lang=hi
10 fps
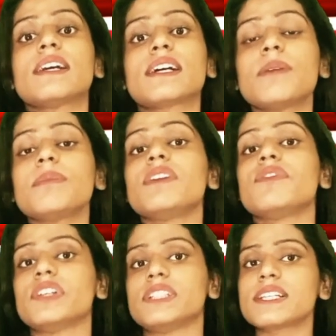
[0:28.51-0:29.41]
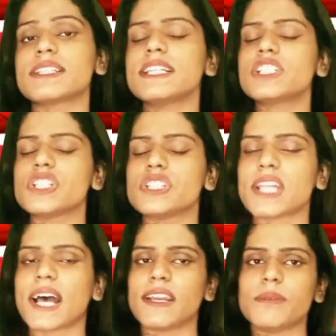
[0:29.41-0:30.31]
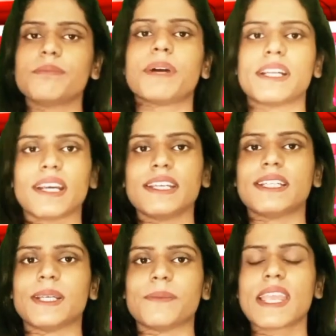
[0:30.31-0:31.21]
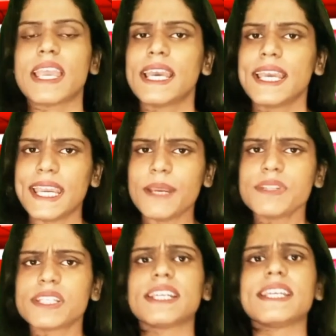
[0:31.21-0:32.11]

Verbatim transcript: रकम की वजह से चिंताएं बढ़ गई थी एम्स